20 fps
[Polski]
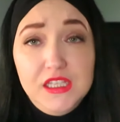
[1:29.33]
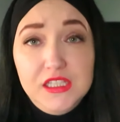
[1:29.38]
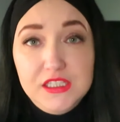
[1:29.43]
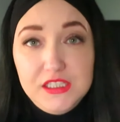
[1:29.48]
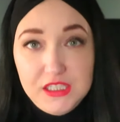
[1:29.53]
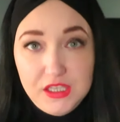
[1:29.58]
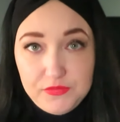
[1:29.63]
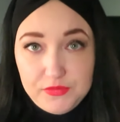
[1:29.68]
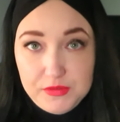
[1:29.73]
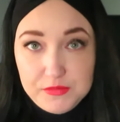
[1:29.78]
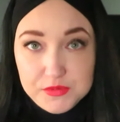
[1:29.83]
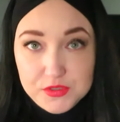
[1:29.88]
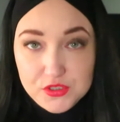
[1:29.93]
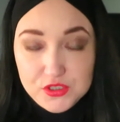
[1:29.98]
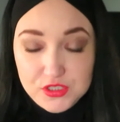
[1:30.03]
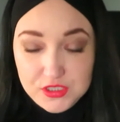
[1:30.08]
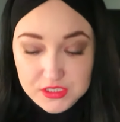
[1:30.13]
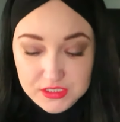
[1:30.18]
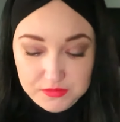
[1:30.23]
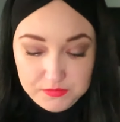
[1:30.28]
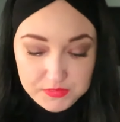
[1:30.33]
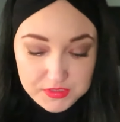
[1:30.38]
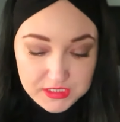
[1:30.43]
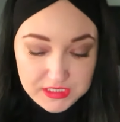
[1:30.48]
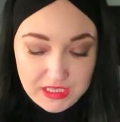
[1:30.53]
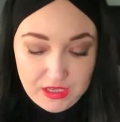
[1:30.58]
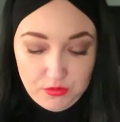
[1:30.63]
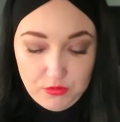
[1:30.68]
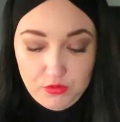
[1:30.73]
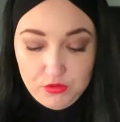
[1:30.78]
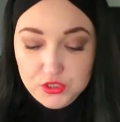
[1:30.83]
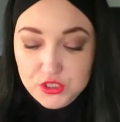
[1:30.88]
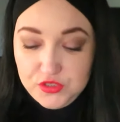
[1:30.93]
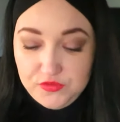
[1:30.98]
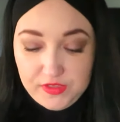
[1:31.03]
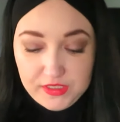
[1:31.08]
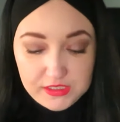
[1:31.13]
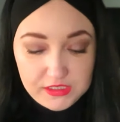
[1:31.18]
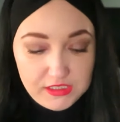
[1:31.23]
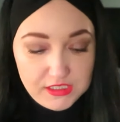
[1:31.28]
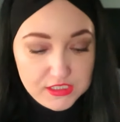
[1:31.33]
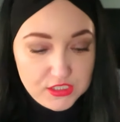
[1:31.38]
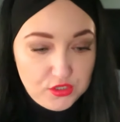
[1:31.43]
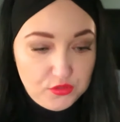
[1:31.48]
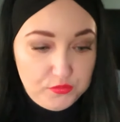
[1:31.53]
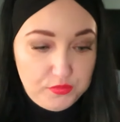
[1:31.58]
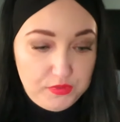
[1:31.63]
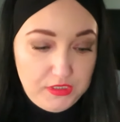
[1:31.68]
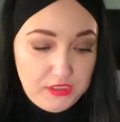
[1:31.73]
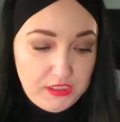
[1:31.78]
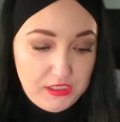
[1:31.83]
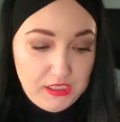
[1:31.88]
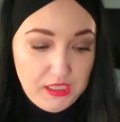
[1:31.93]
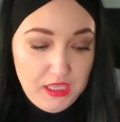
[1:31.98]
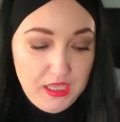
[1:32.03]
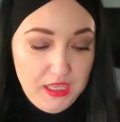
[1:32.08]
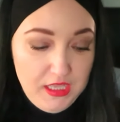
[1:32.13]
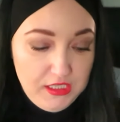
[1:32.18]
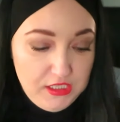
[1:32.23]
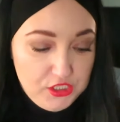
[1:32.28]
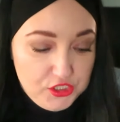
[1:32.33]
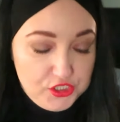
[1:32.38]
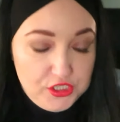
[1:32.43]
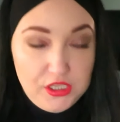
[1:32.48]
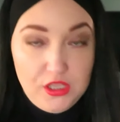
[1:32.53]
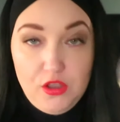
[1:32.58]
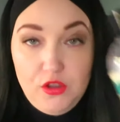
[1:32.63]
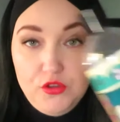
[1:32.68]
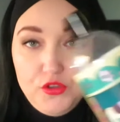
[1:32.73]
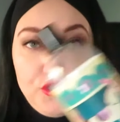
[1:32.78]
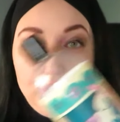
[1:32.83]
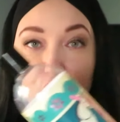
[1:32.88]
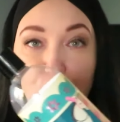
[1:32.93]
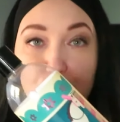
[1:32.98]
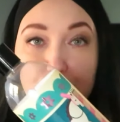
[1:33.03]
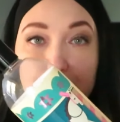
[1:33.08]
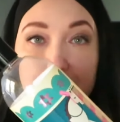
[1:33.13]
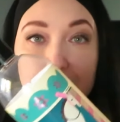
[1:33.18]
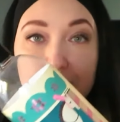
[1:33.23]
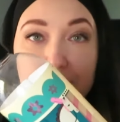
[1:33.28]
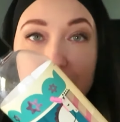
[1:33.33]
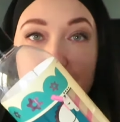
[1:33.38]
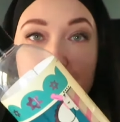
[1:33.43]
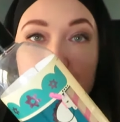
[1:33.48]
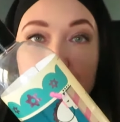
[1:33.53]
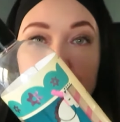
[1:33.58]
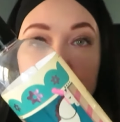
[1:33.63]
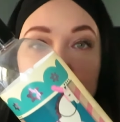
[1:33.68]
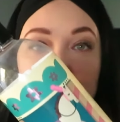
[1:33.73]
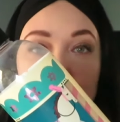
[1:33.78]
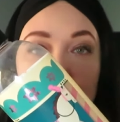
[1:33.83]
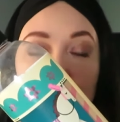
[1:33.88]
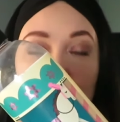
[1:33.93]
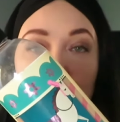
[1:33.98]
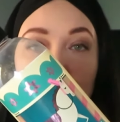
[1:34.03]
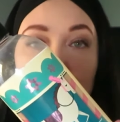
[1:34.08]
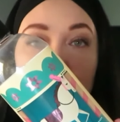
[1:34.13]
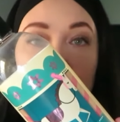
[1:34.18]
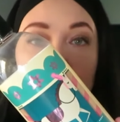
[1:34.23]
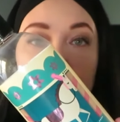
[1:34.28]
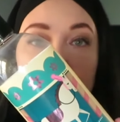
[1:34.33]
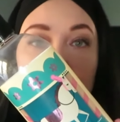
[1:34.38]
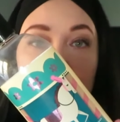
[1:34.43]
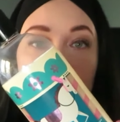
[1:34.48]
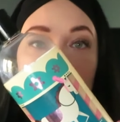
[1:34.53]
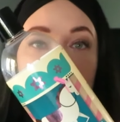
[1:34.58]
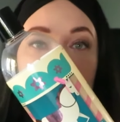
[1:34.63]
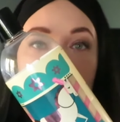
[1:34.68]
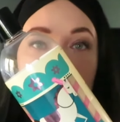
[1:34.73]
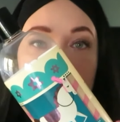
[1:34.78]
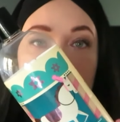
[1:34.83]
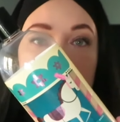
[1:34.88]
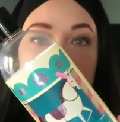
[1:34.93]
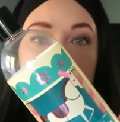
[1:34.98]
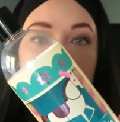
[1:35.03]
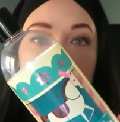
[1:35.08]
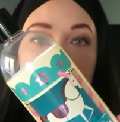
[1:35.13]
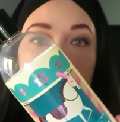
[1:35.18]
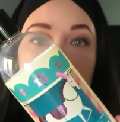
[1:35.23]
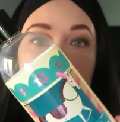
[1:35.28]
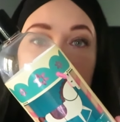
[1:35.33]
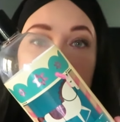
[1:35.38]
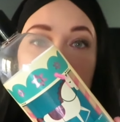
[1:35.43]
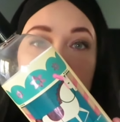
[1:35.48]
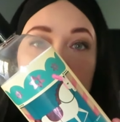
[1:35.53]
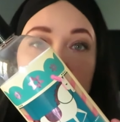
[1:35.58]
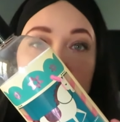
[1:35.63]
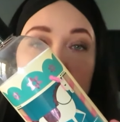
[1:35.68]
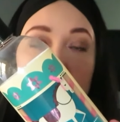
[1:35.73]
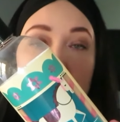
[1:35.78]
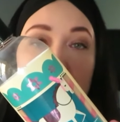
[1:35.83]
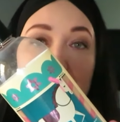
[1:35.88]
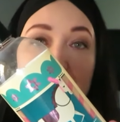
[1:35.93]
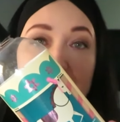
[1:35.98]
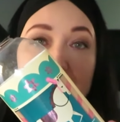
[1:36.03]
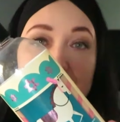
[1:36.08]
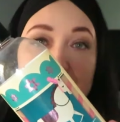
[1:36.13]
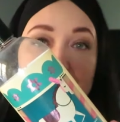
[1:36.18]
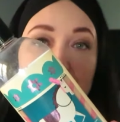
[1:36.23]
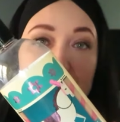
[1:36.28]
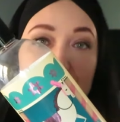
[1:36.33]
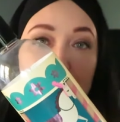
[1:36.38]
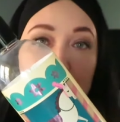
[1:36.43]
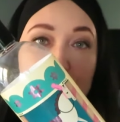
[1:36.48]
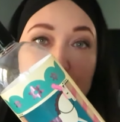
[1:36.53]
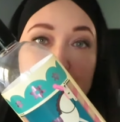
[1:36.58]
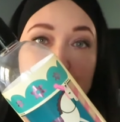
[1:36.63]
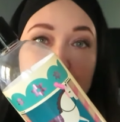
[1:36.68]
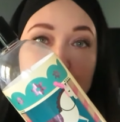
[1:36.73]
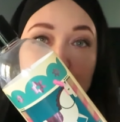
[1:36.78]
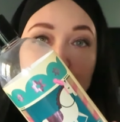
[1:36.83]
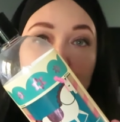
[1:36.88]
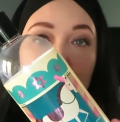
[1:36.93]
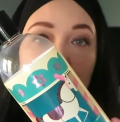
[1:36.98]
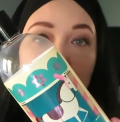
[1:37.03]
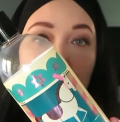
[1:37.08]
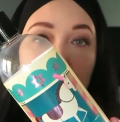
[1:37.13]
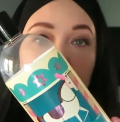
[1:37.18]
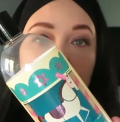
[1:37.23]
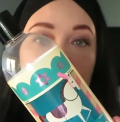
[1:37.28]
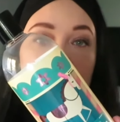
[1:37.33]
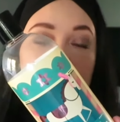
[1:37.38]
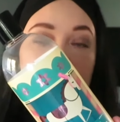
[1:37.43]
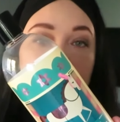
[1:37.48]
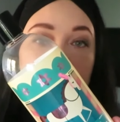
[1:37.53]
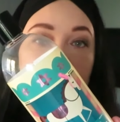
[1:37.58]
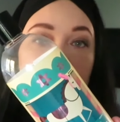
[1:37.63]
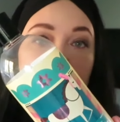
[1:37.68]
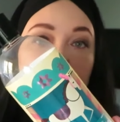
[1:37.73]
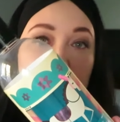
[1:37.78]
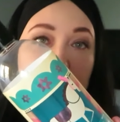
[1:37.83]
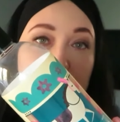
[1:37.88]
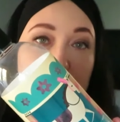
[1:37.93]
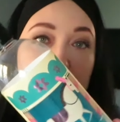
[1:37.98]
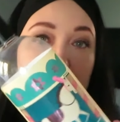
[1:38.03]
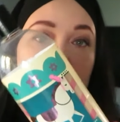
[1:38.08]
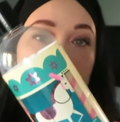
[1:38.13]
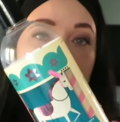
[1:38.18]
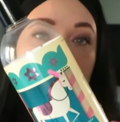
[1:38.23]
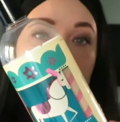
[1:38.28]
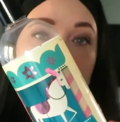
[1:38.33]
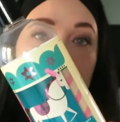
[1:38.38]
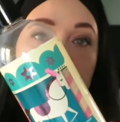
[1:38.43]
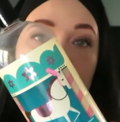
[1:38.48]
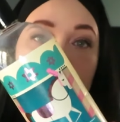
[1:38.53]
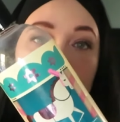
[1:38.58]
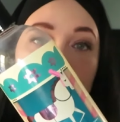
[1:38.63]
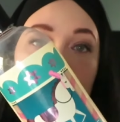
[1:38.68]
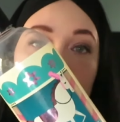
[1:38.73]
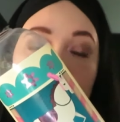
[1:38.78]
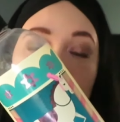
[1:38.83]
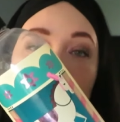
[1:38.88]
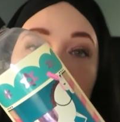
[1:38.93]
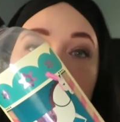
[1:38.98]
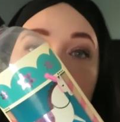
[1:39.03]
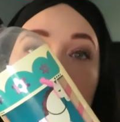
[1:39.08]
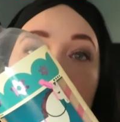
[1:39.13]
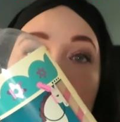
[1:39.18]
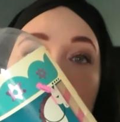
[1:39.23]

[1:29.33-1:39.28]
Nie wiem, co się z tym stało. Świetnie zrobili, jeżeli chodzi o oprawę graficzną, bo to zmienili i z takich bardzo ubogich, zwykłych y, produktów